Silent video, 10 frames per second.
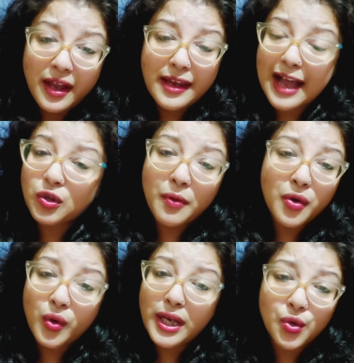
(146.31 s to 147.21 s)
এই এত
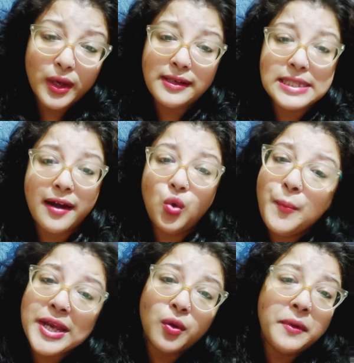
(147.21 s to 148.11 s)
বড় হিরোইন যার
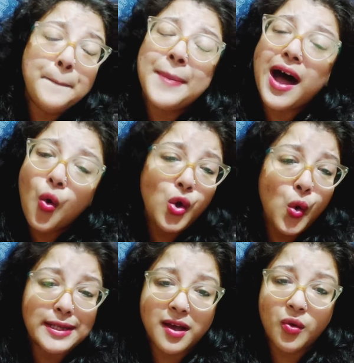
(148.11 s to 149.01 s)
রূপে তোমরা পাগল
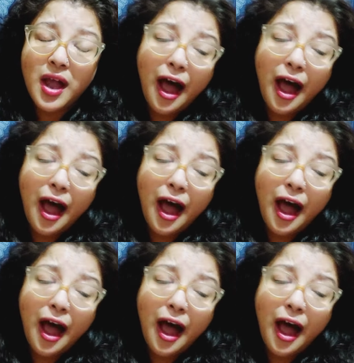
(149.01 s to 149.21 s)
হয়ে যাও